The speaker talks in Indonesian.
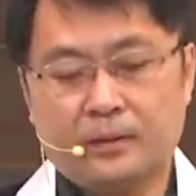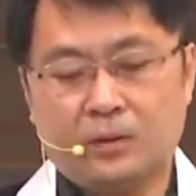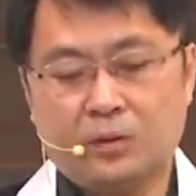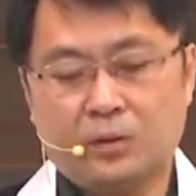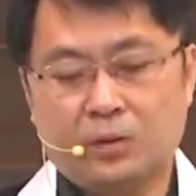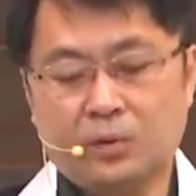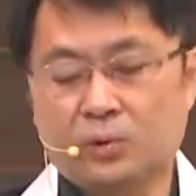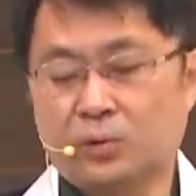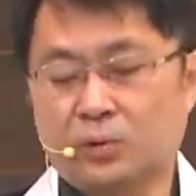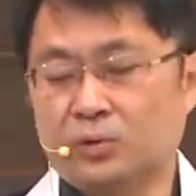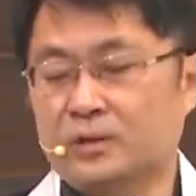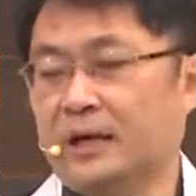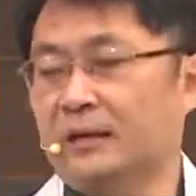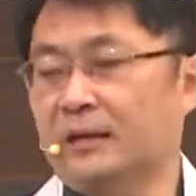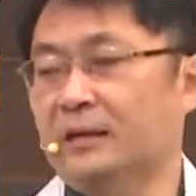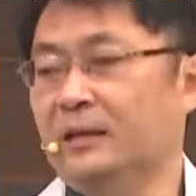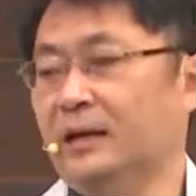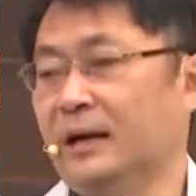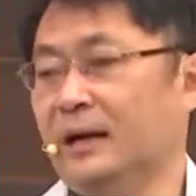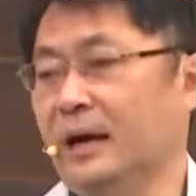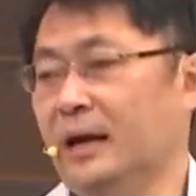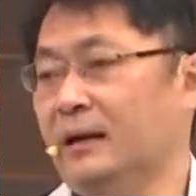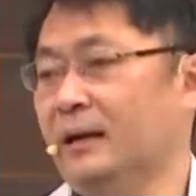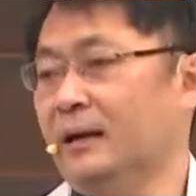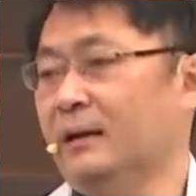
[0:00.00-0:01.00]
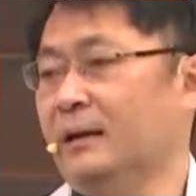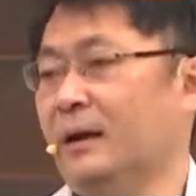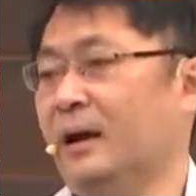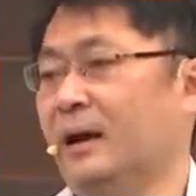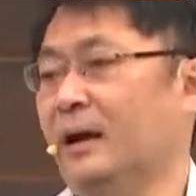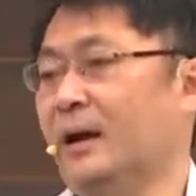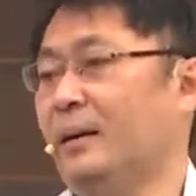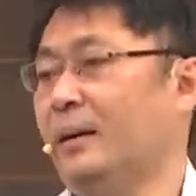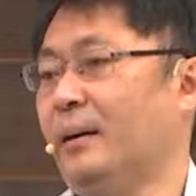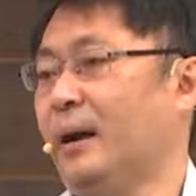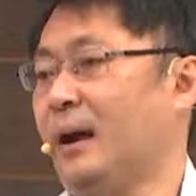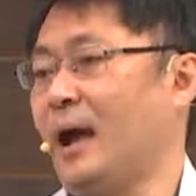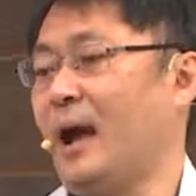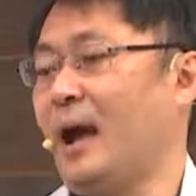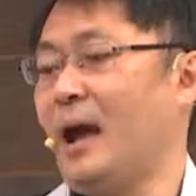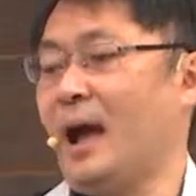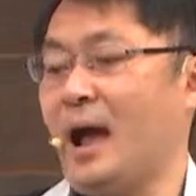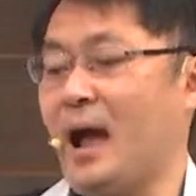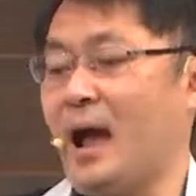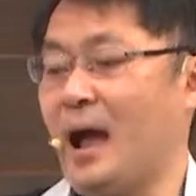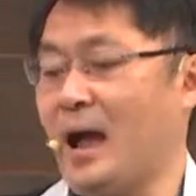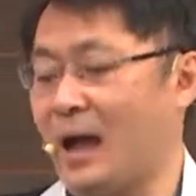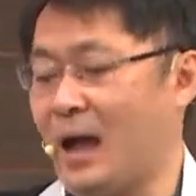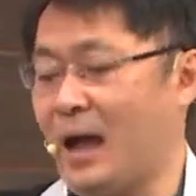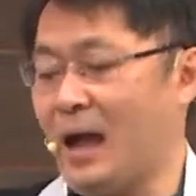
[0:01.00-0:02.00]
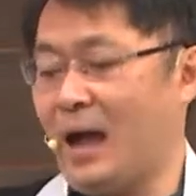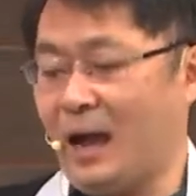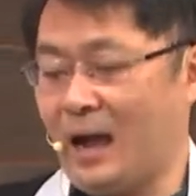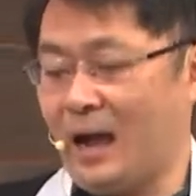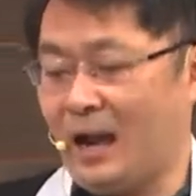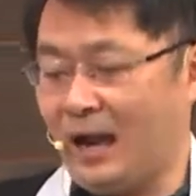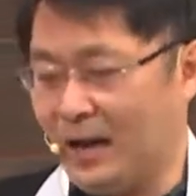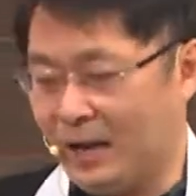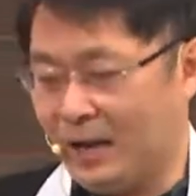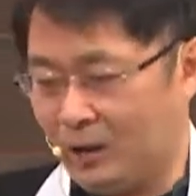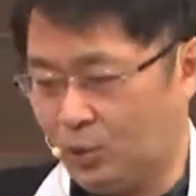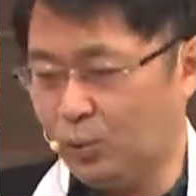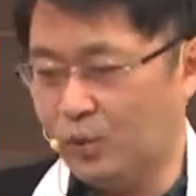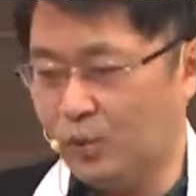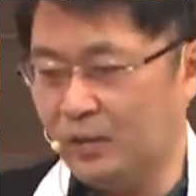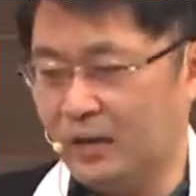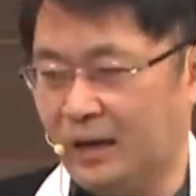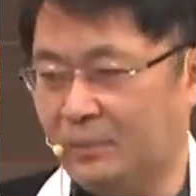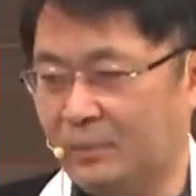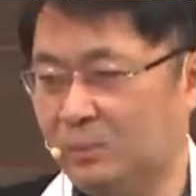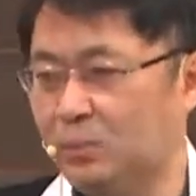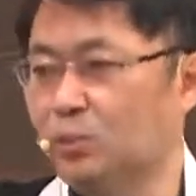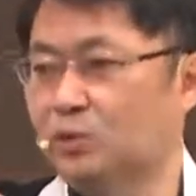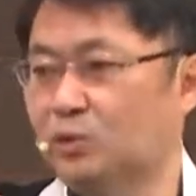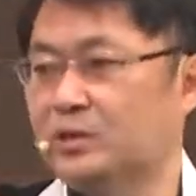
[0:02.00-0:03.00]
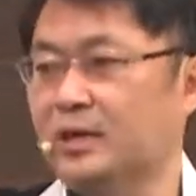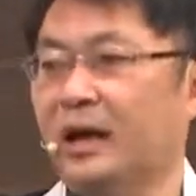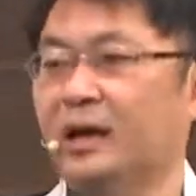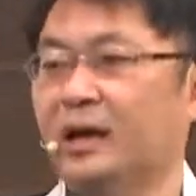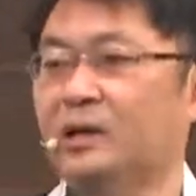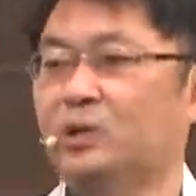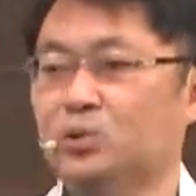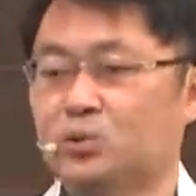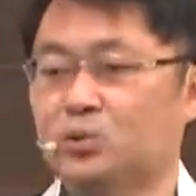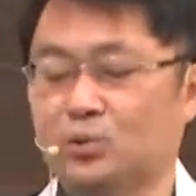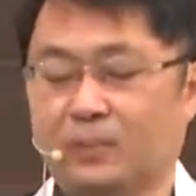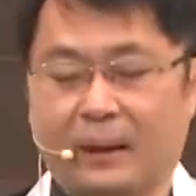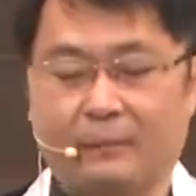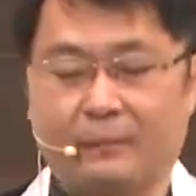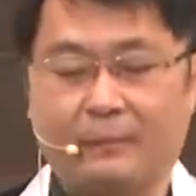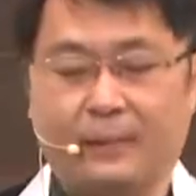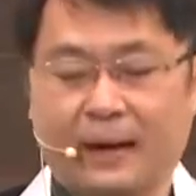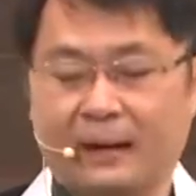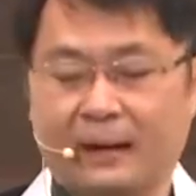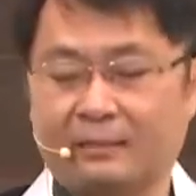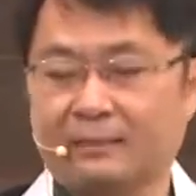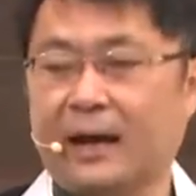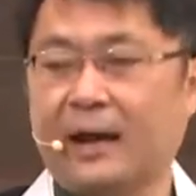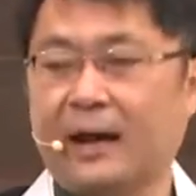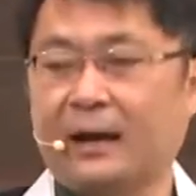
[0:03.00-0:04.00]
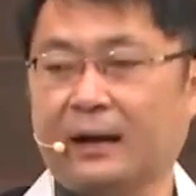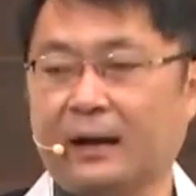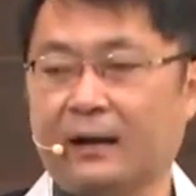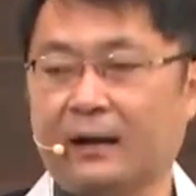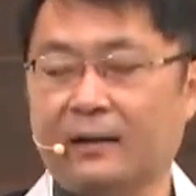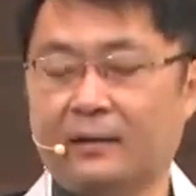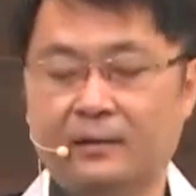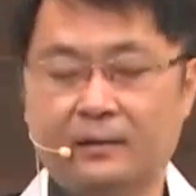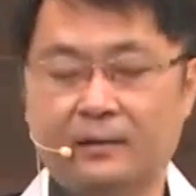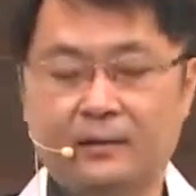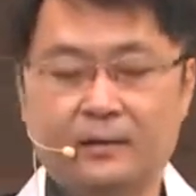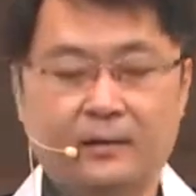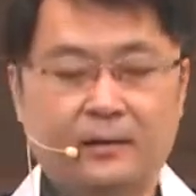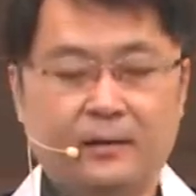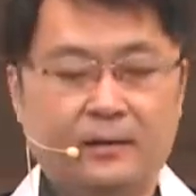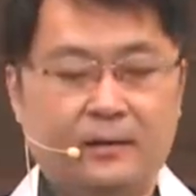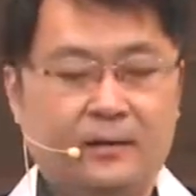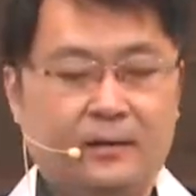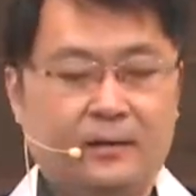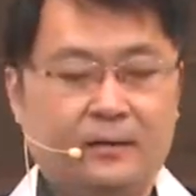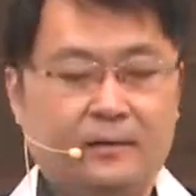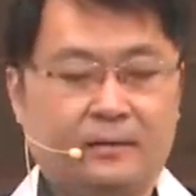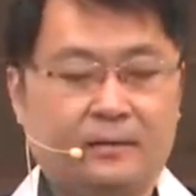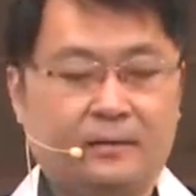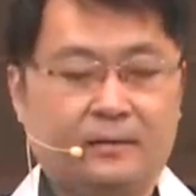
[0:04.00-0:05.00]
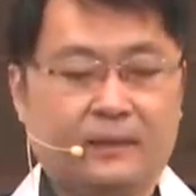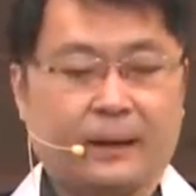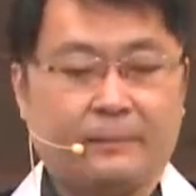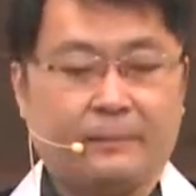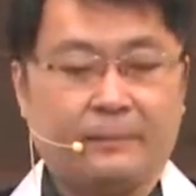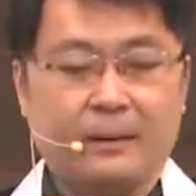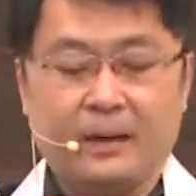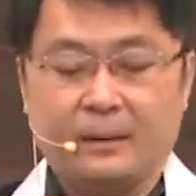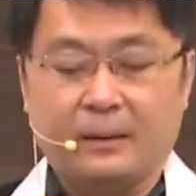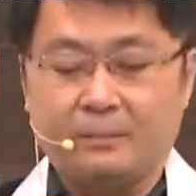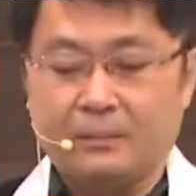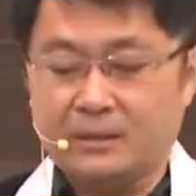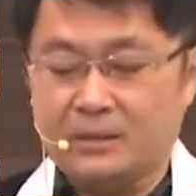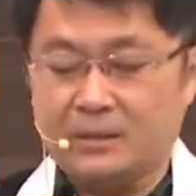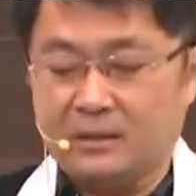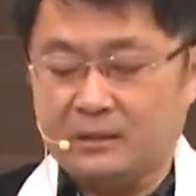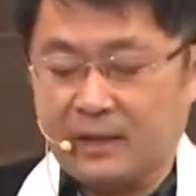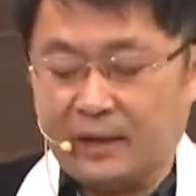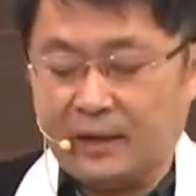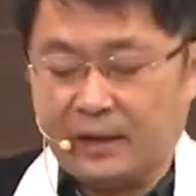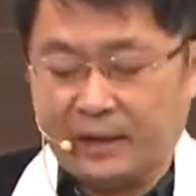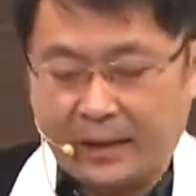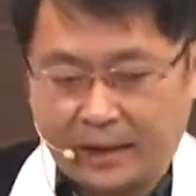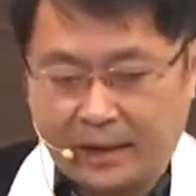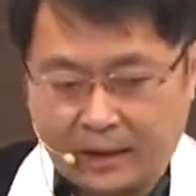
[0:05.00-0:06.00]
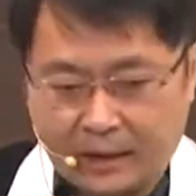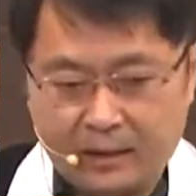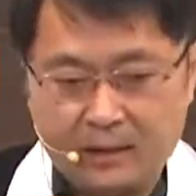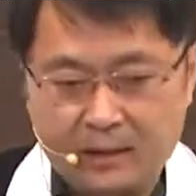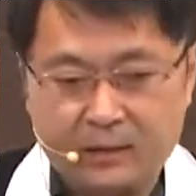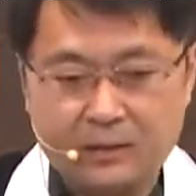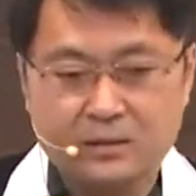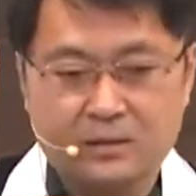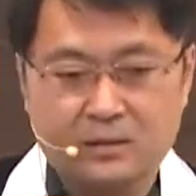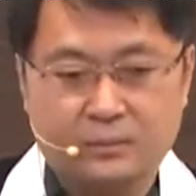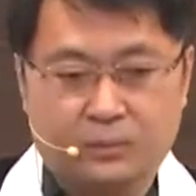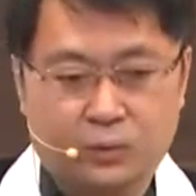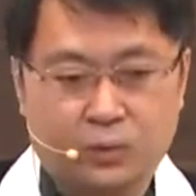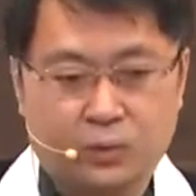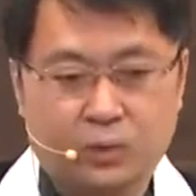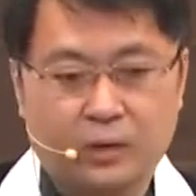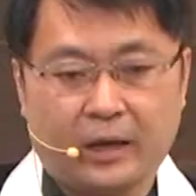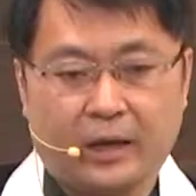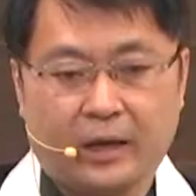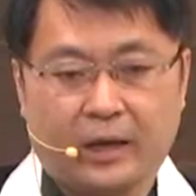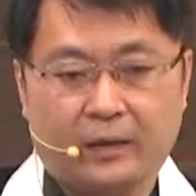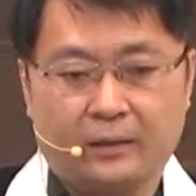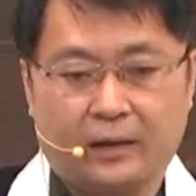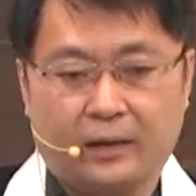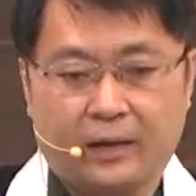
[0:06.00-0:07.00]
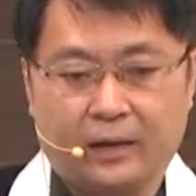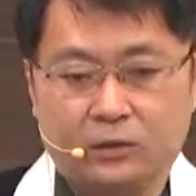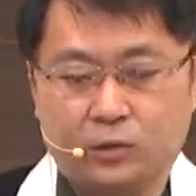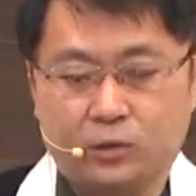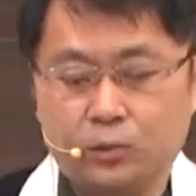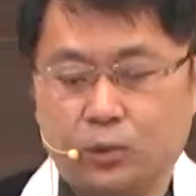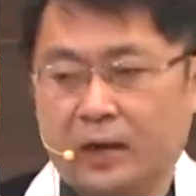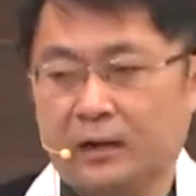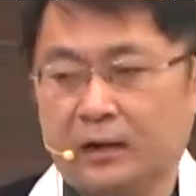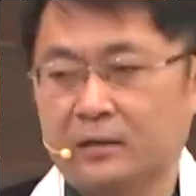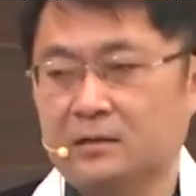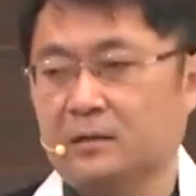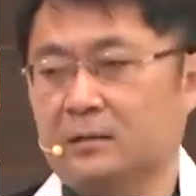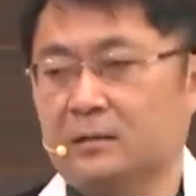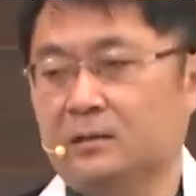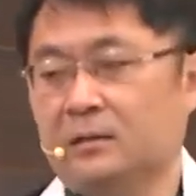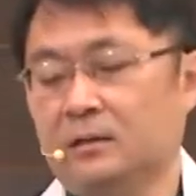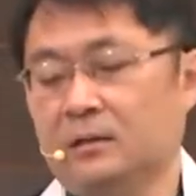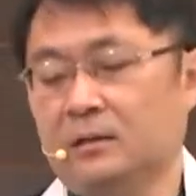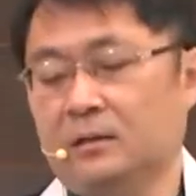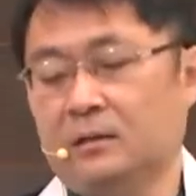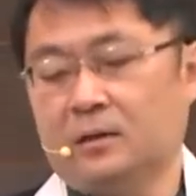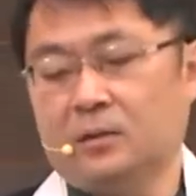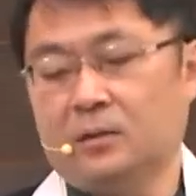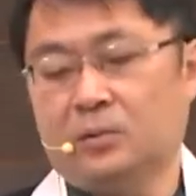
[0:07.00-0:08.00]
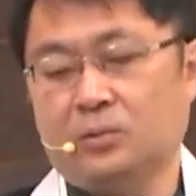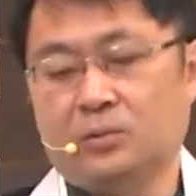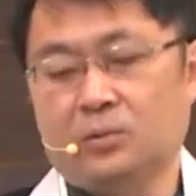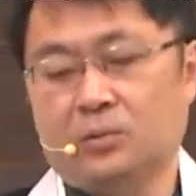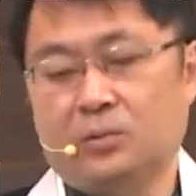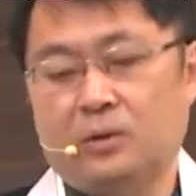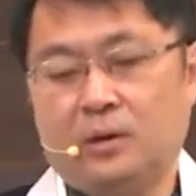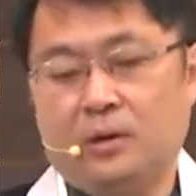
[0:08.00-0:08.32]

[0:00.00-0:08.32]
Urusan dengan Harun dan Musa itu cuma perantara, tapi yang mesti take care ini sebetulnya adalah Tuhan sendiri gitu.